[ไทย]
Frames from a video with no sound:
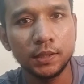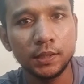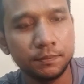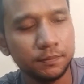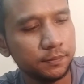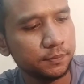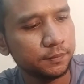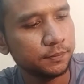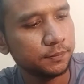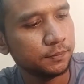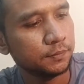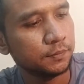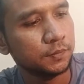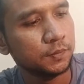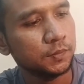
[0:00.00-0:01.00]
นะครับ
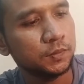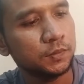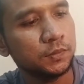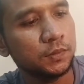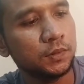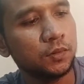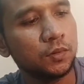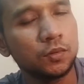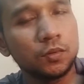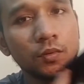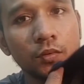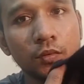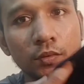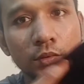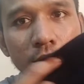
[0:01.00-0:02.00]
โลโก้
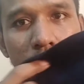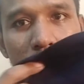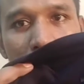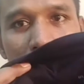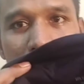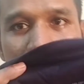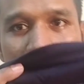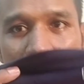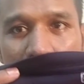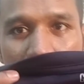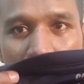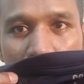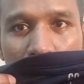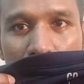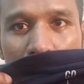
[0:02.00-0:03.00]
ยี่ห้อ GQ
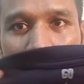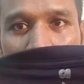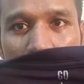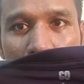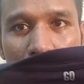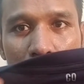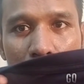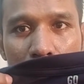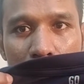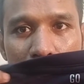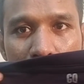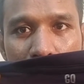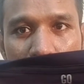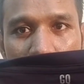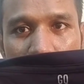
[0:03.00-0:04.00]
แล้วก็
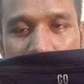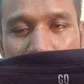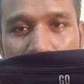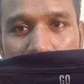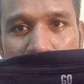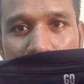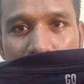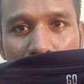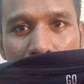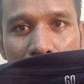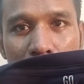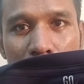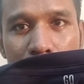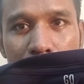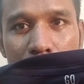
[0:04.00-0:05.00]
ไซส์เสื้อ
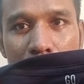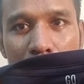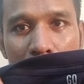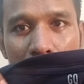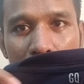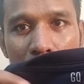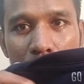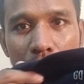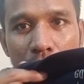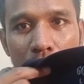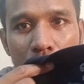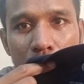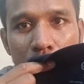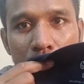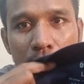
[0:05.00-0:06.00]
นะครับเป็นเบอร์ L
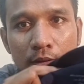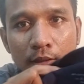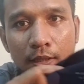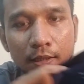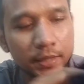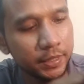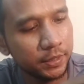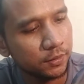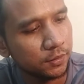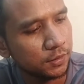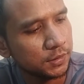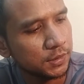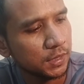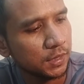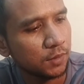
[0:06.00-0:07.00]
ด้านในก็
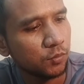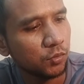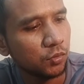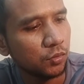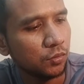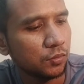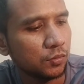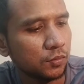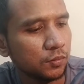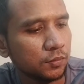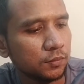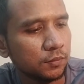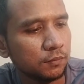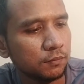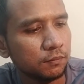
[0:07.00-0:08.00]
จะระบุ
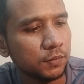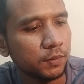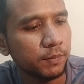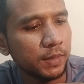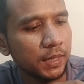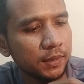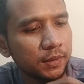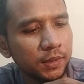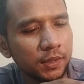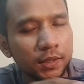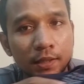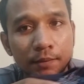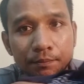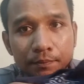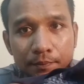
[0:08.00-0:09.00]
ประมาณนี้
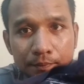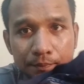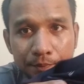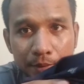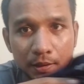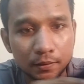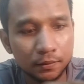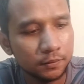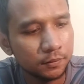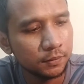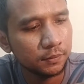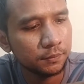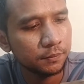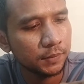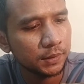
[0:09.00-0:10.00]
นะครับเป็น
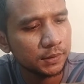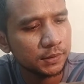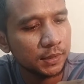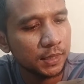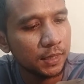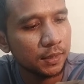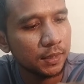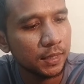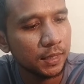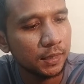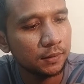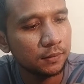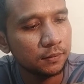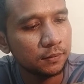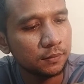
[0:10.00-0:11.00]
ลักษณะการ
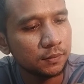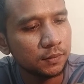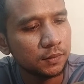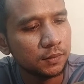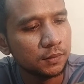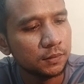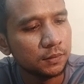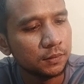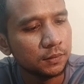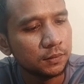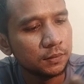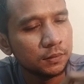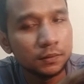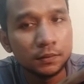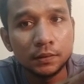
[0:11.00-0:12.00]

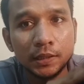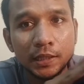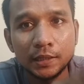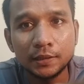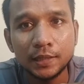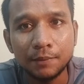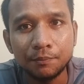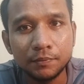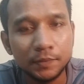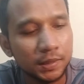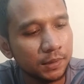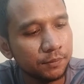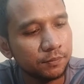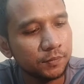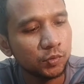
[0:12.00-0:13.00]
รีดทับนะ
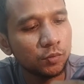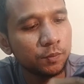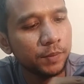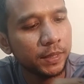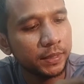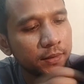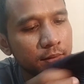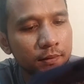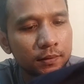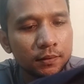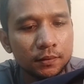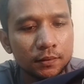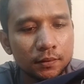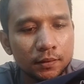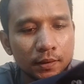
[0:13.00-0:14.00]
ครับลงไป
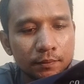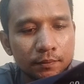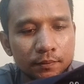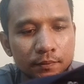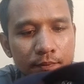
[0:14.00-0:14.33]
นะครับ